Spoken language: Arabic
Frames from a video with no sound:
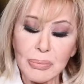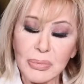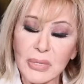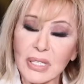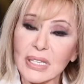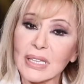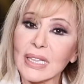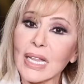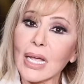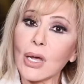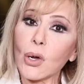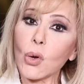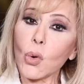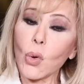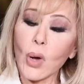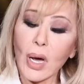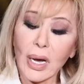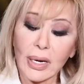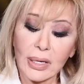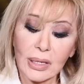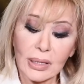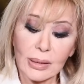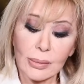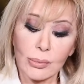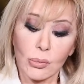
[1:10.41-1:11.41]
بتتلقوا
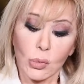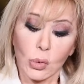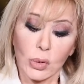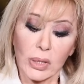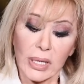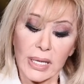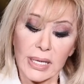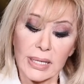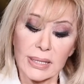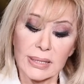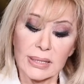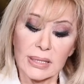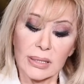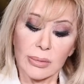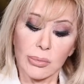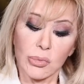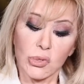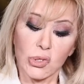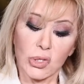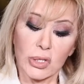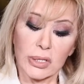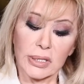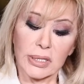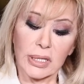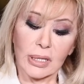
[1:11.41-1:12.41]
عرض مناسب
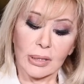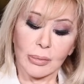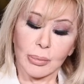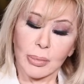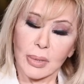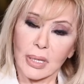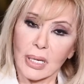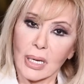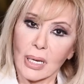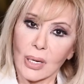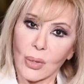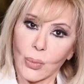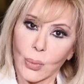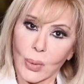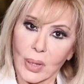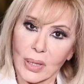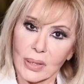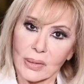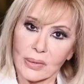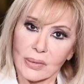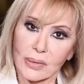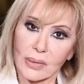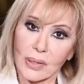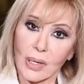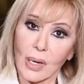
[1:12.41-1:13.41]
جدا
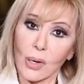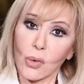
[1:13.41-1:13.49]
بهالوقت